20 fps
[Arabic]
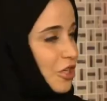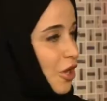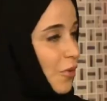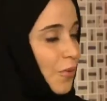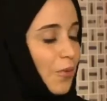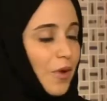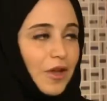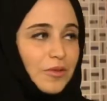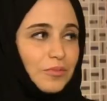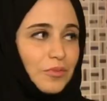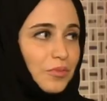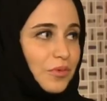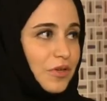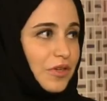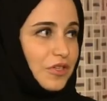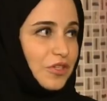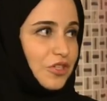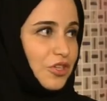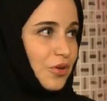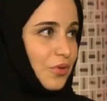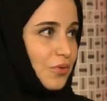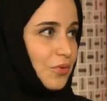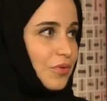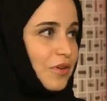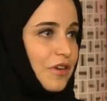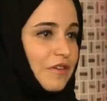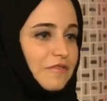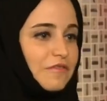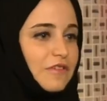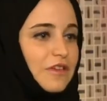وايد ممكن
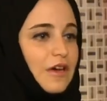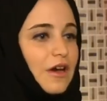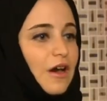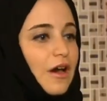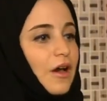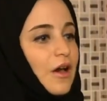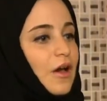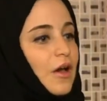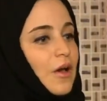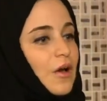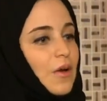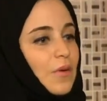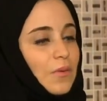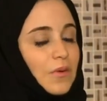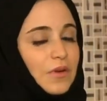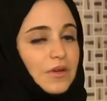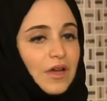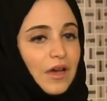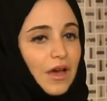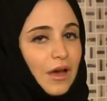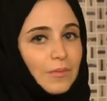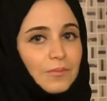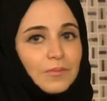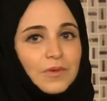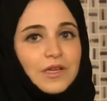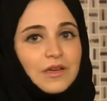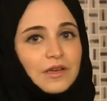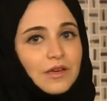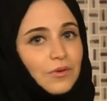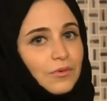تشاركونا فيها واحنا
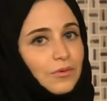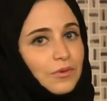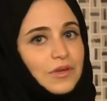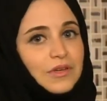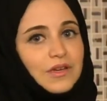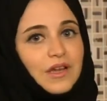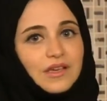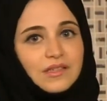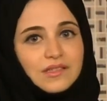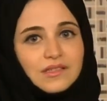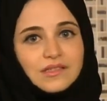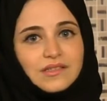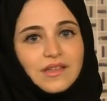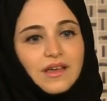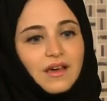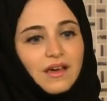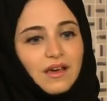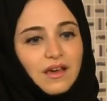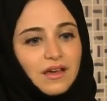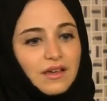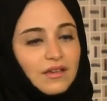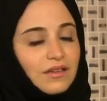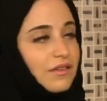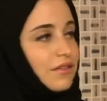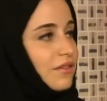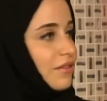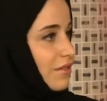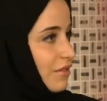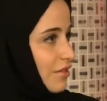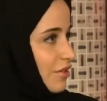حابين لو الناس آه،
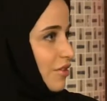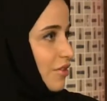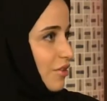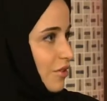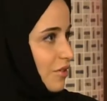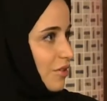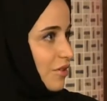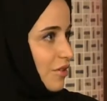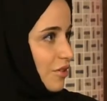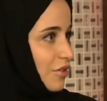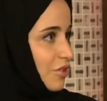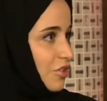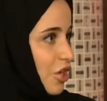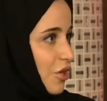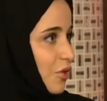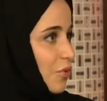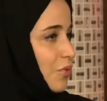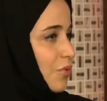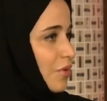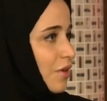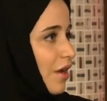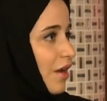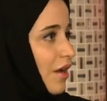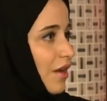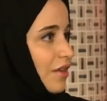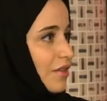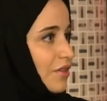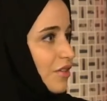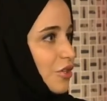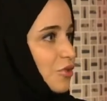يشاركونا
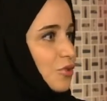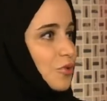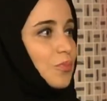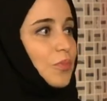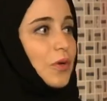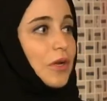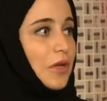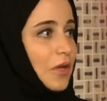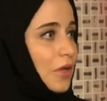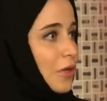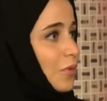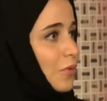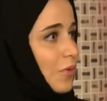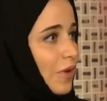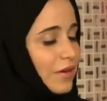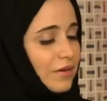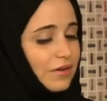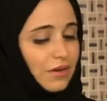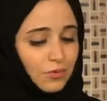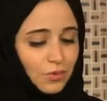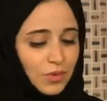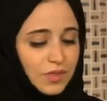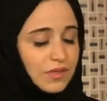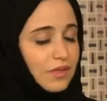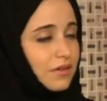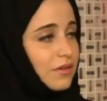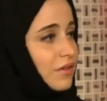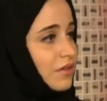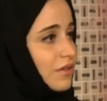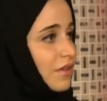هاي التجربه الحلوه ان
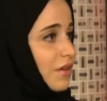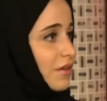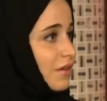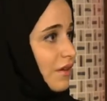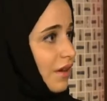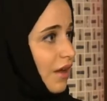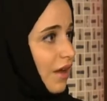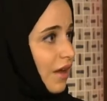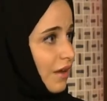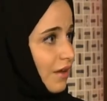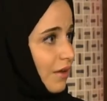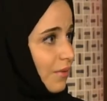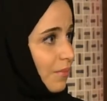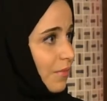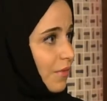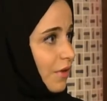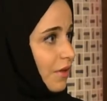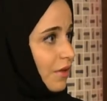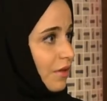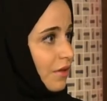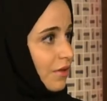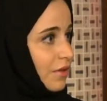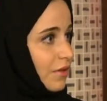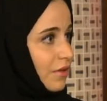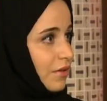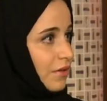نوصل قطر للعالم لو توضحي